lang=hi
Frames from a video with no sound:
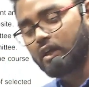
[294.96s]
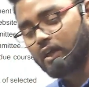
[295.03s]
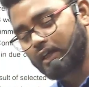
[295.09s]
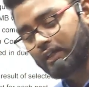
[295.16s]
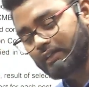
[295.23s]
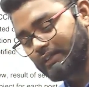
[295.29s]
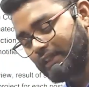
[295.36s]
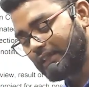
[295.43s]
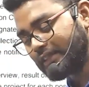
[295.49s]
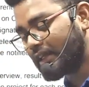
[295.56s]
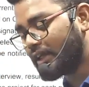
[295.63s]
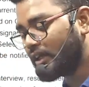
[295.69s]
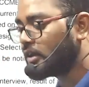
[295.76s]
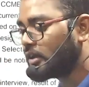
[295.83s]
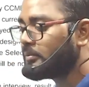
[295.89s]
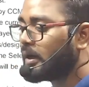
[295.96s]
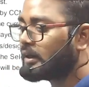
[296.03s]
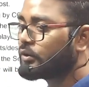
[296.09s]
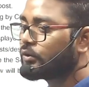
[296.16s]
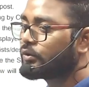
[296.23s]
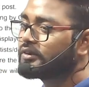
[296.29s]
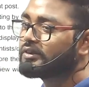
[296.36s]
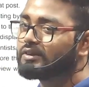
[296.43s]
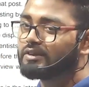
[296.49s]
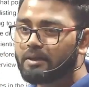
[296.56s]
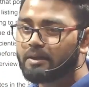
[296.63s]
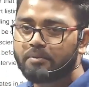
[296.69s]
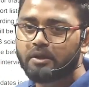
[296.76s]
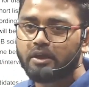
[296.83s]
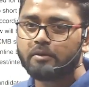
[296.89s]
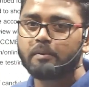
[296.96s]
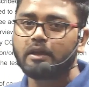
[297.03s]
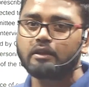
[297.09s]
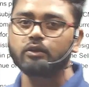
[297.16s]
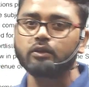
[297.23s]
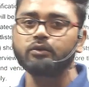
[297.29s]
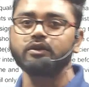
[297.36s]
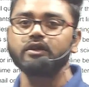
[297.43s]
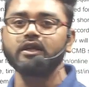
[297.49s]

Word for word: अगर सी एस आई आर की बात करूँ सी की बात करूँ